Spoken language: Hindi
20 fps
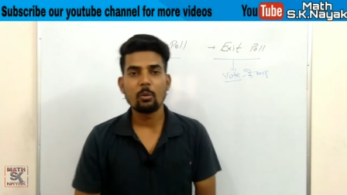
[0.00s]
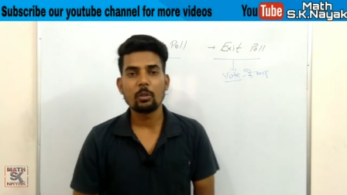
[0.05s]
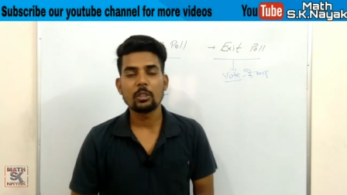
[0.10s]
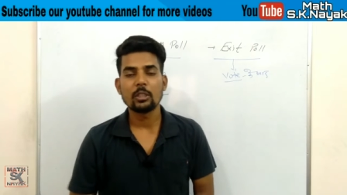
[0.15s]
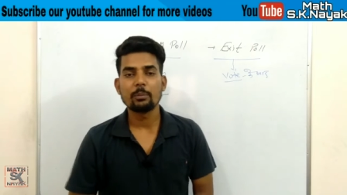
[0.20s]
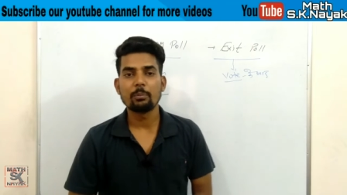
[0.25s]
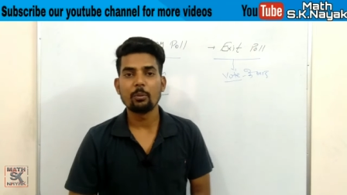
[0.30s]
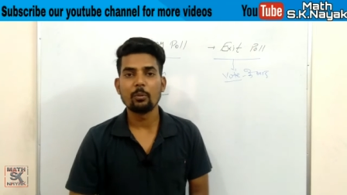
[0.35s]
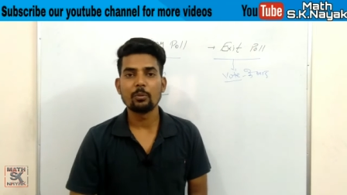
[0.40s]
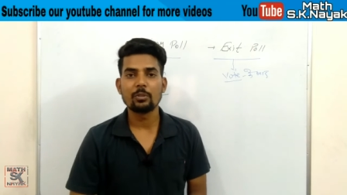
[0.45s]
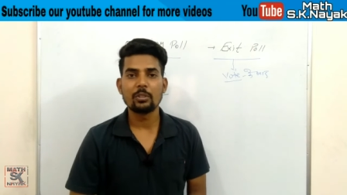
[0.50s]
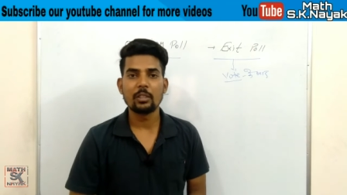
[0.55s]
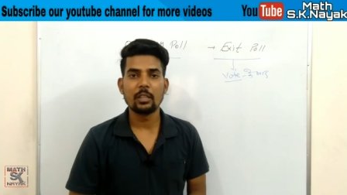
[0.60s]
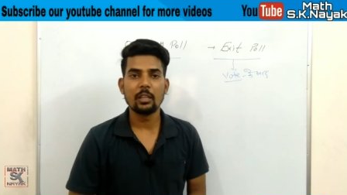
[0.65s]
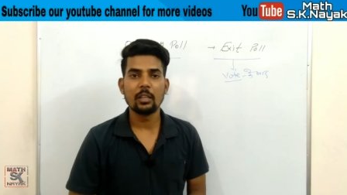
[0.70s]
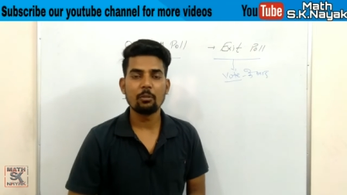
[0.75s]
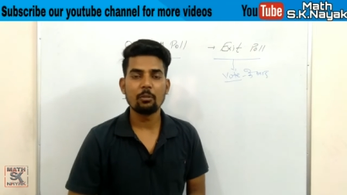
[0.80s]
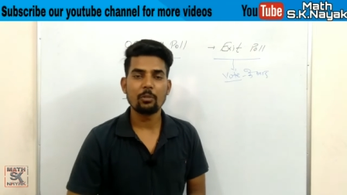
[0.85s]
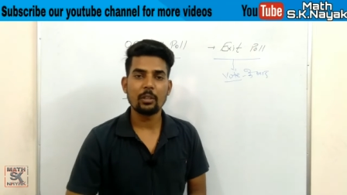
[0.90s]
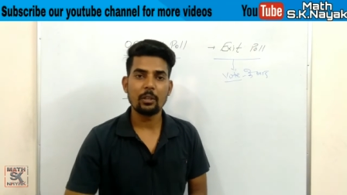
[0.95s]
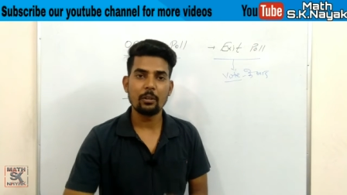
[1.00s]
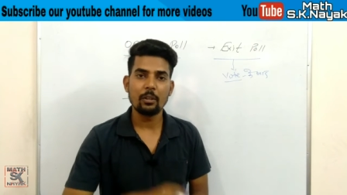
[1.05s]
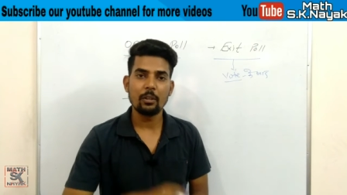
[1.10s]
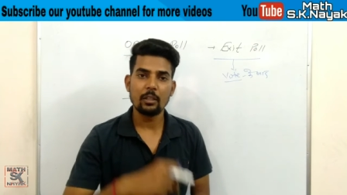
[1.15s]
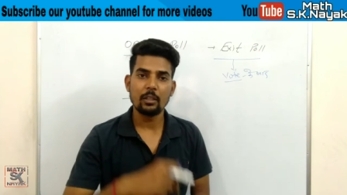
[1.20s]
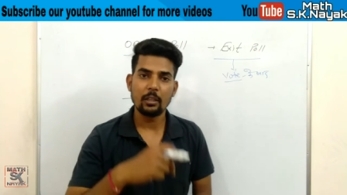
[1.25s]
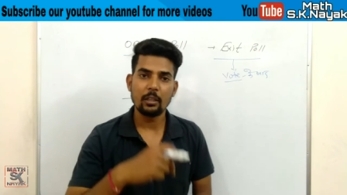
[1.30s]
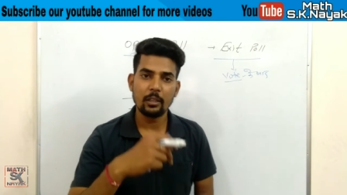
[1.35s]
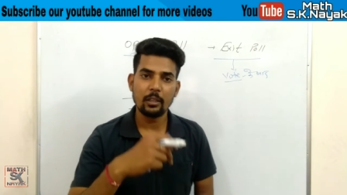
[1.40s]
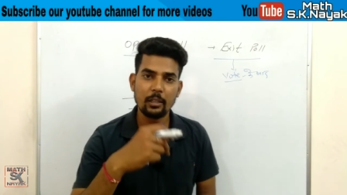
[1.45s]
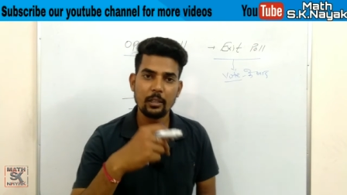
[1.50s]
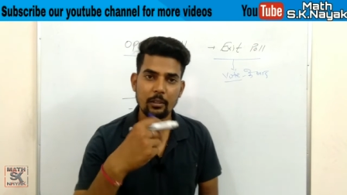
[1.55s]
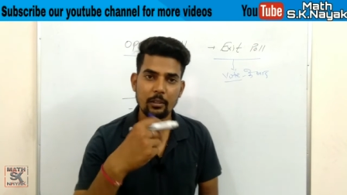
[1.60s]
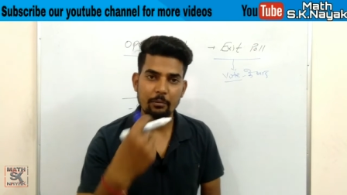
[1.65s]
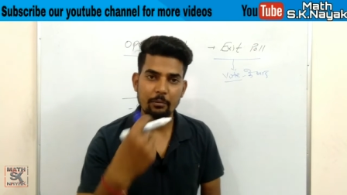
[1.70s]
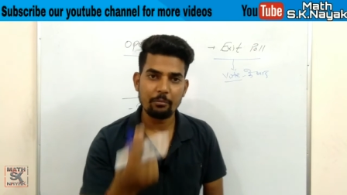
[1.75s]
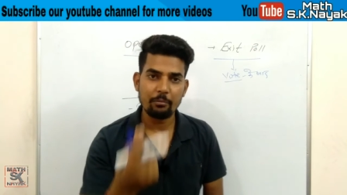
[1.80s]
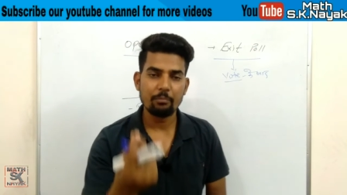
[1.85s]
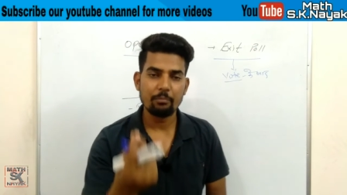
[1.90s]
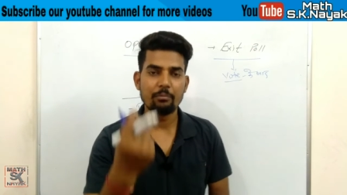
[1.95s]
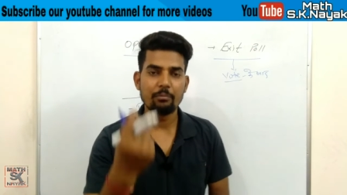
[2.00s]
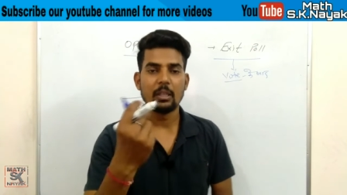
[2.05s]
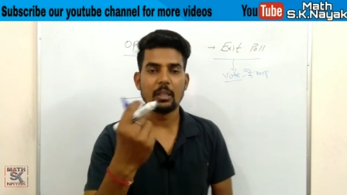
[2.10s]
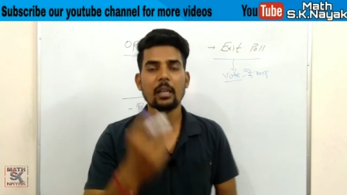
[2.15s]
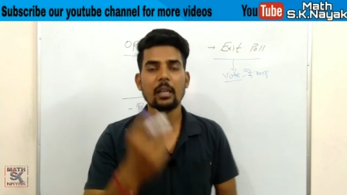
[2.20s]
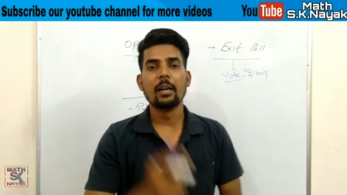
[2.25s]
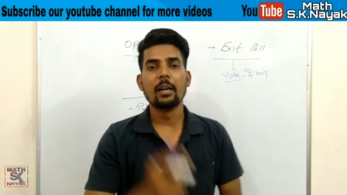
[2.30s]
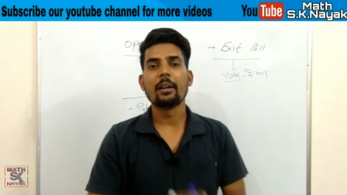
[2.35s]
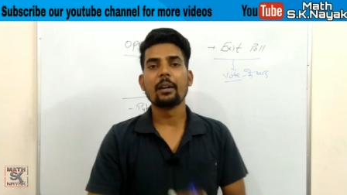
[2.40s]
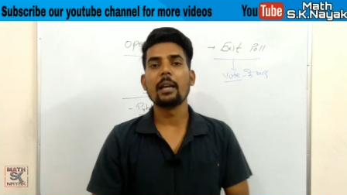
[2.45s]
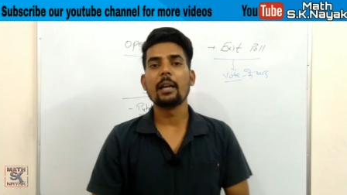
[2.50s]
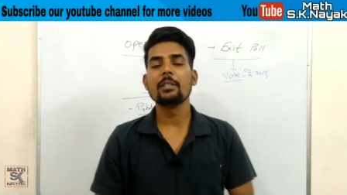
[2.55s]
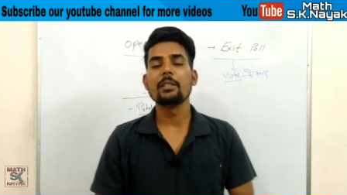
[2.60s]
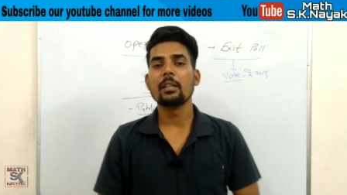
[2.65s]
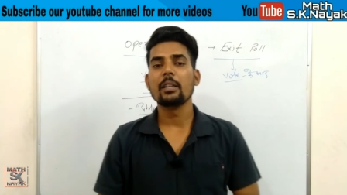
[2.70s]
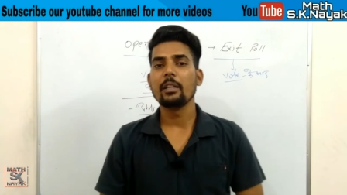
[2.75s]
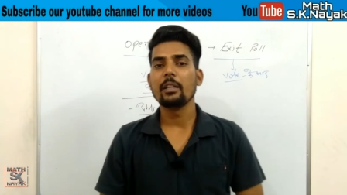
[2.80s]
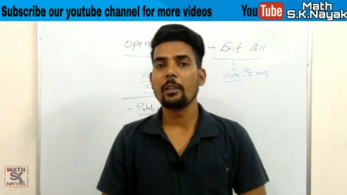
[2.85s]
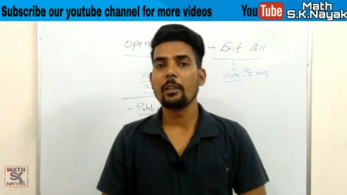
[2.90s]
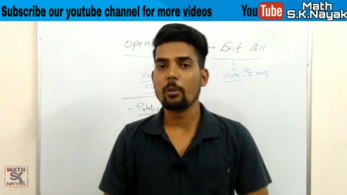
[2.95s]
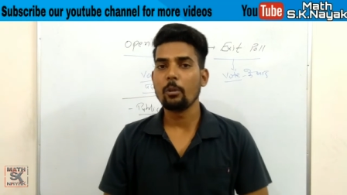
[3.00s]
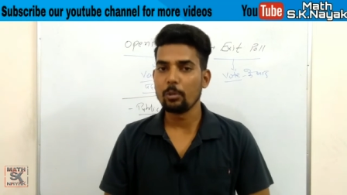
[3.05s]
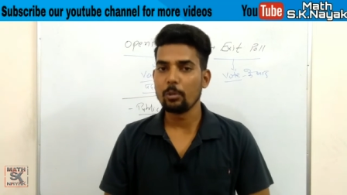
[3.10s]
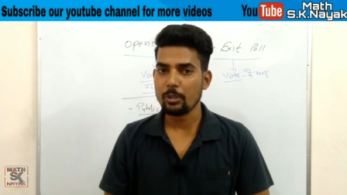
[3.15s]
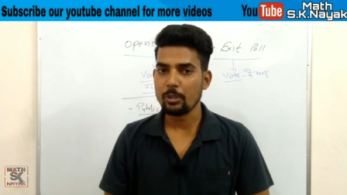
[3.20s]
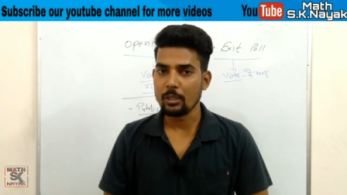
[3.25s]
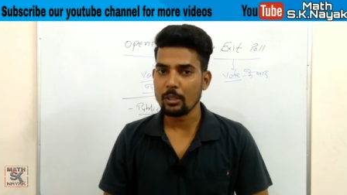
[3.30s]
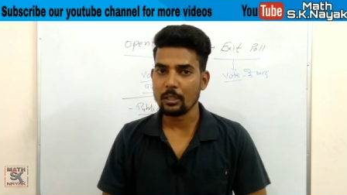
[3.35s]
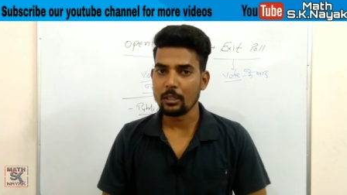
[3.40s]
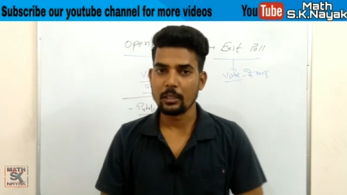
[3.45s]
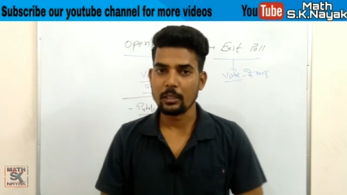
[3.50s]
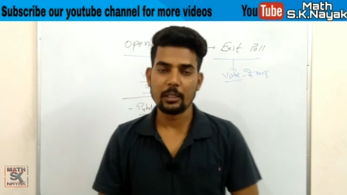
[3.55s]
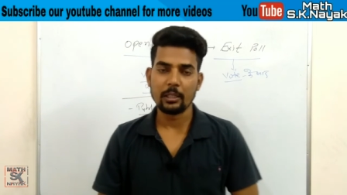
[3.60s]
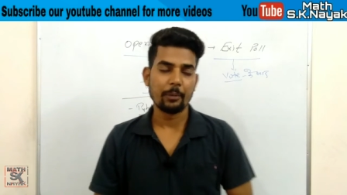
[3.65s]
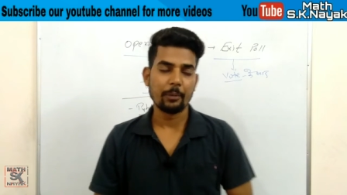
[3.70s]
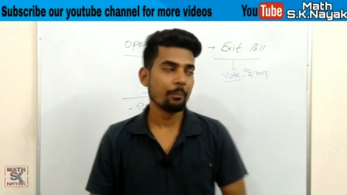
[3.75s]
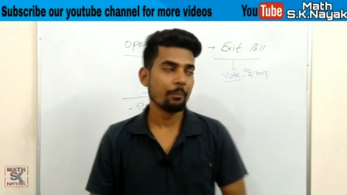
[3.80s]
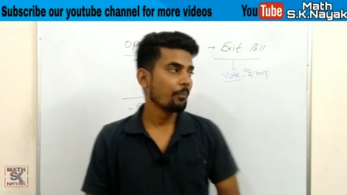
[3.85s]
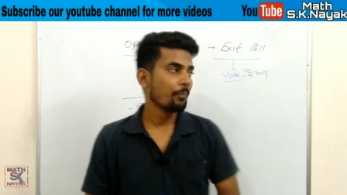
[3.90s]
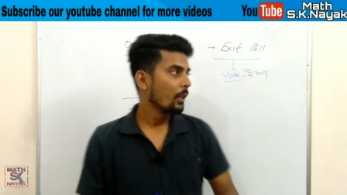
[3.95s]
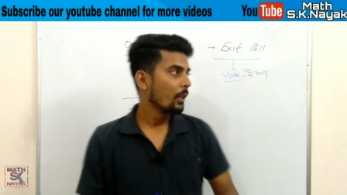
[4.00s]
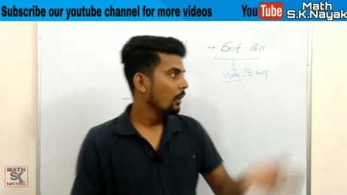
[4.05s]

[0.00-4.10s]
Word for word: लोगों तक पहुंचते हैं और उनकी राय जानने की कोशिश करते हैं